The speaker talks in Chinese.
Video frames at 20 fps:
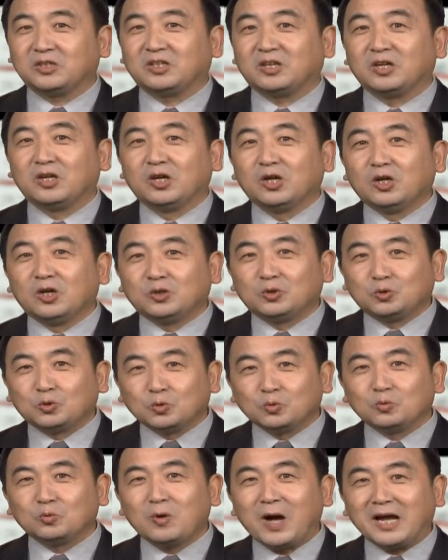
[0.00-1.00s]
的
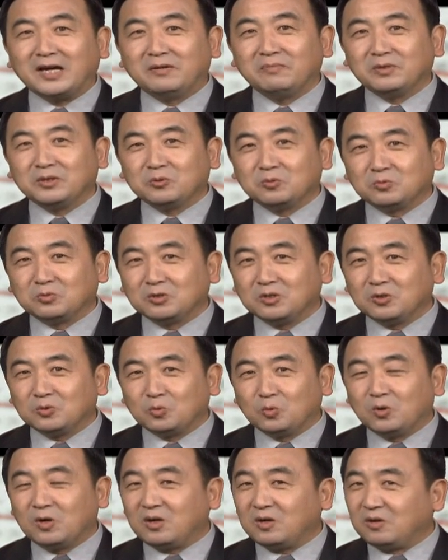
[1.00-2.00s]
中华人民共和
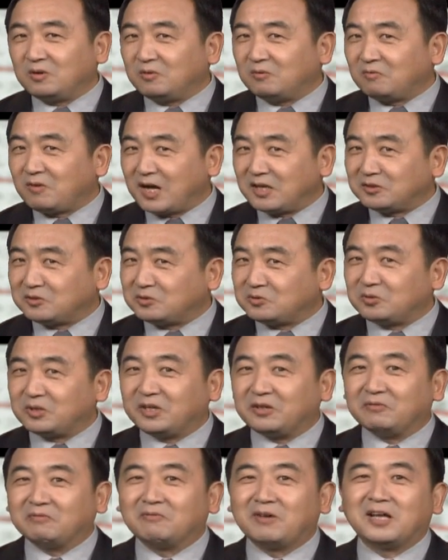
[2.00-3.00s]
国万
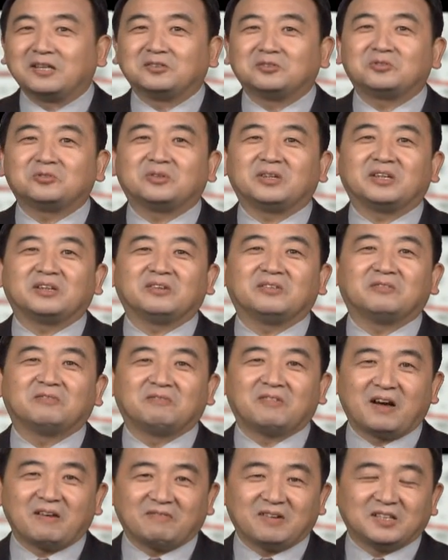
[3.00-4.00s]
岁万岁
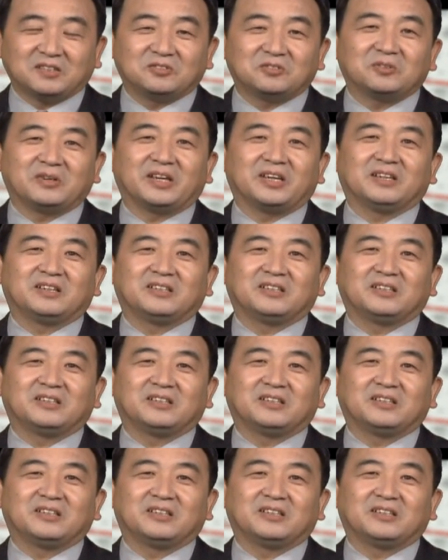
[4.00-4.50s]
万万岁！